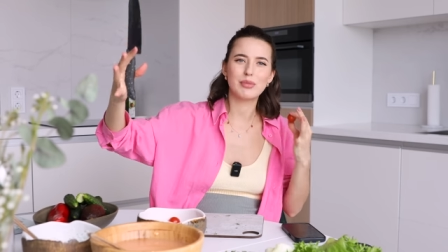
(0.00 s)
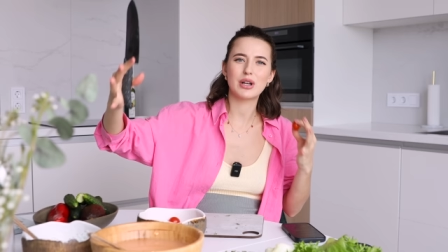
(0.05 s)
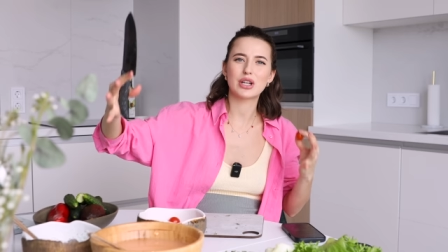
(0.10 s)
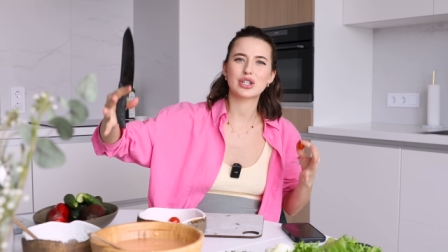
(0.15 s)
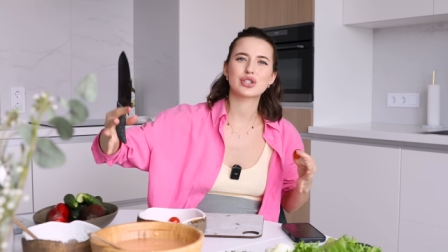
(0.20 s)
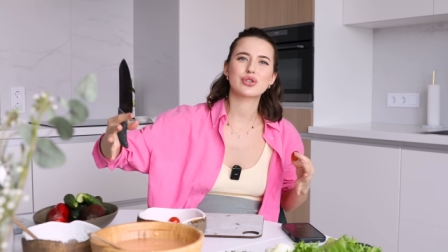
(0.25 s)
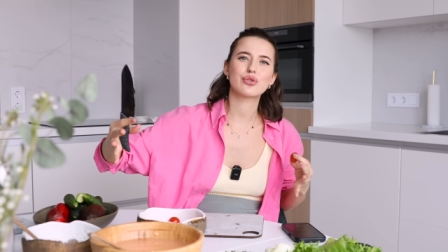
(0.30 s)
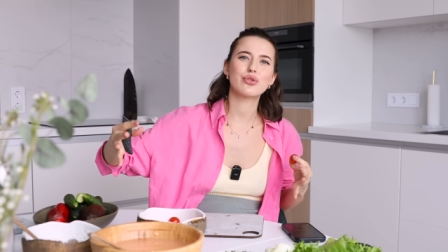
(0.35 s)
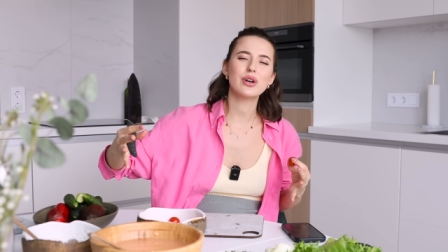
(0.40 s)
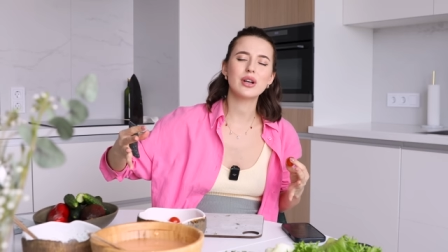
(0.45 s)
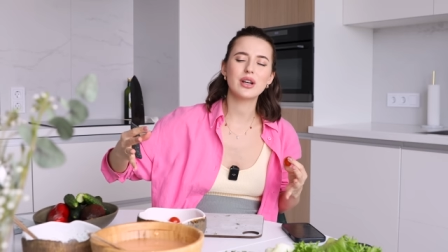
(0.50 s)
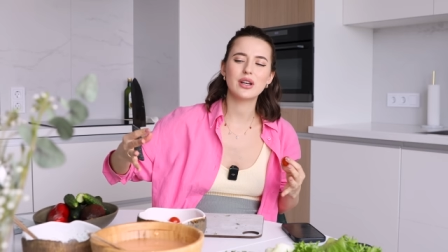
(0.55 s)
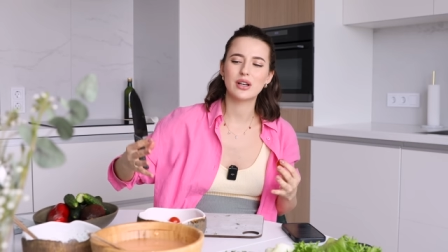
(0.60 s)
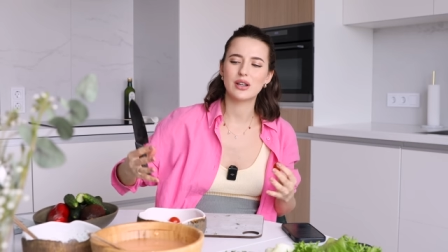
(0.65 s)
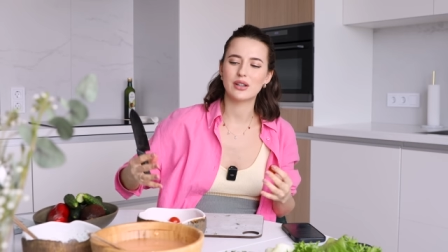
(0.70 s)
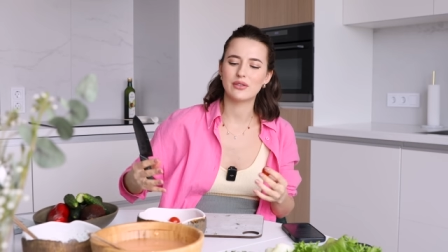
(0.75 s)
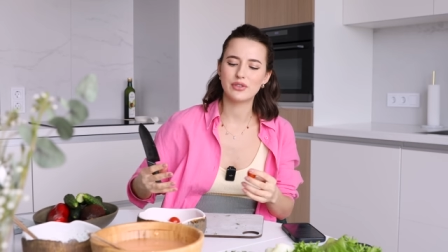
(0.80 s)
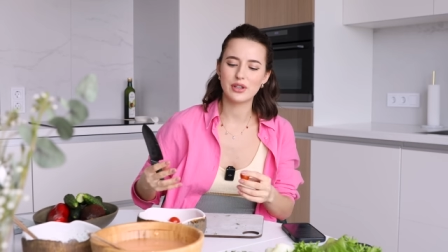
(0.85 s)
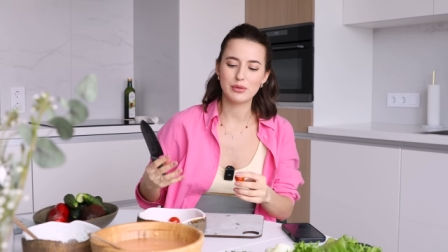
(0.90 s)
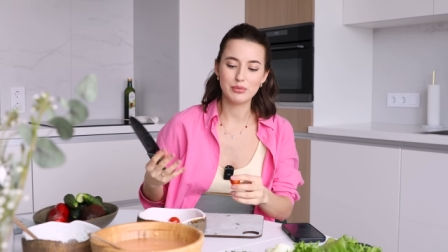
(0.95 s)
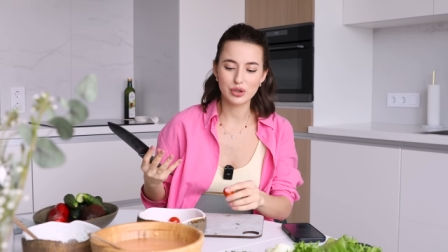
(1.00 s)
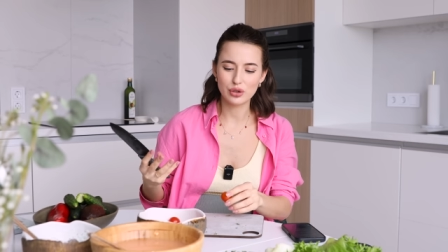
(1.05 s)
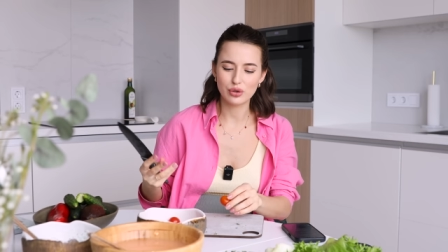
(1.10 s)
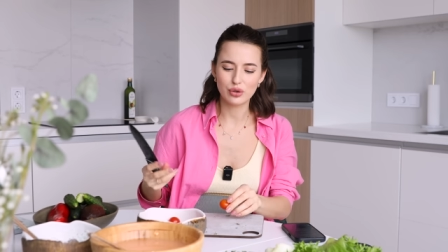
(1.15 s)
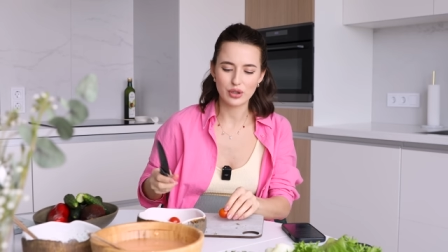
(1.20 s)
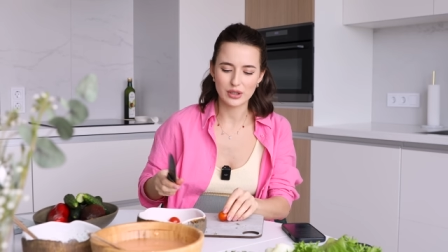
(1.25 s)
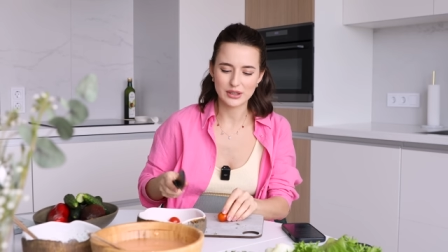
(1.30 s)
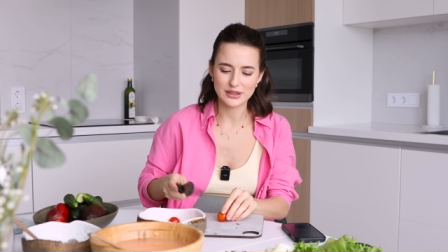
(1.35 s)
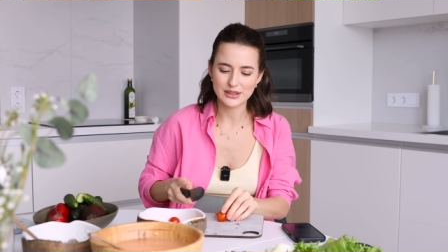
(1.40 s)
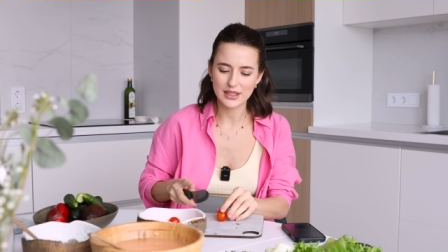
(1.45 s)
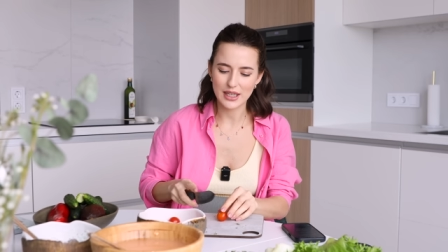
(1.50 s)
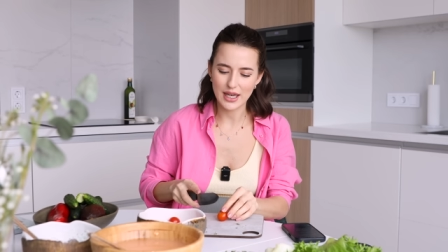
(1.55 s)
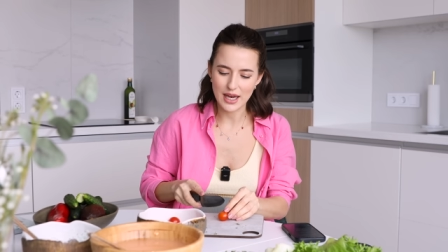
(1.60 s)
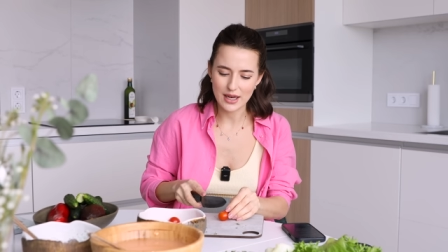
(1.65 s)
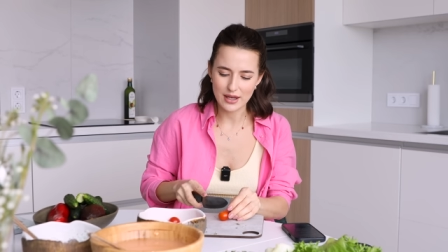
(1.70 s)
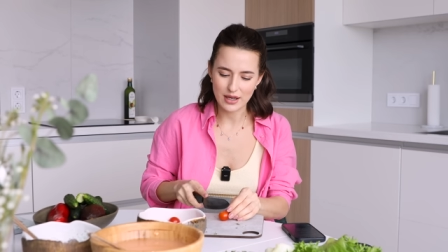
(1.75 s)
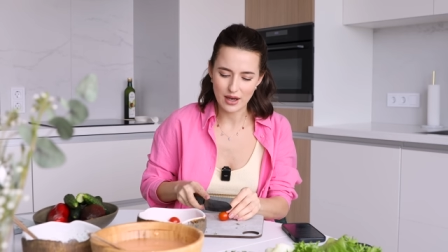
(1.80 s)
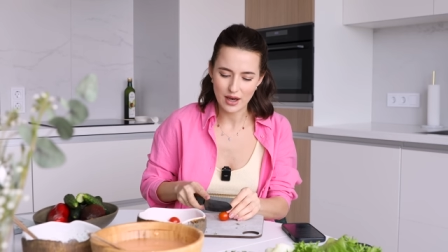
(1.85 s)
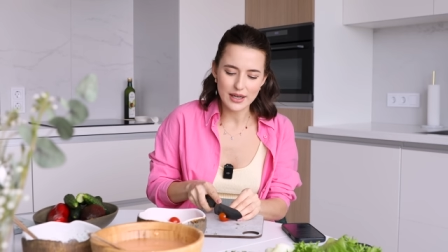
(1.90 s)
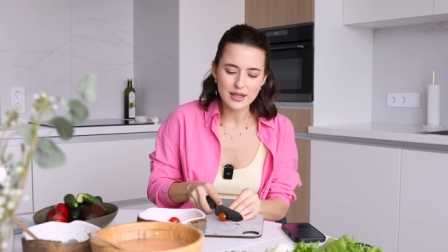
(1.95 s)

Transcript: большое временное расстояние,